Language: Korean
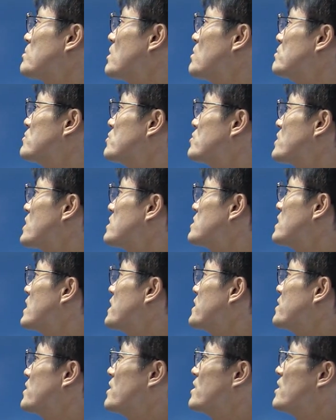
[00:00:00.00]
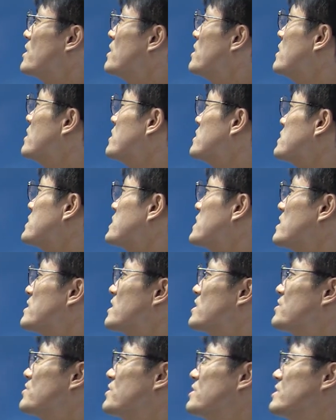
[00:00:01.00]
법률에 의하여
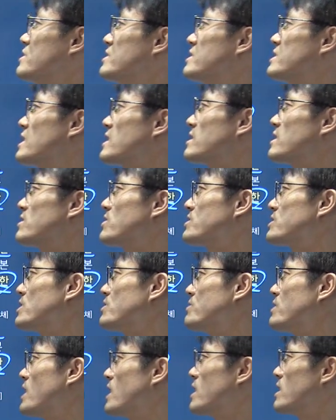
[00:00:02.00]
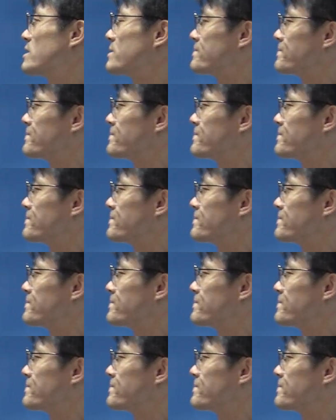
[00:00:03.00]
제한될 수 있는 상대적 자유다.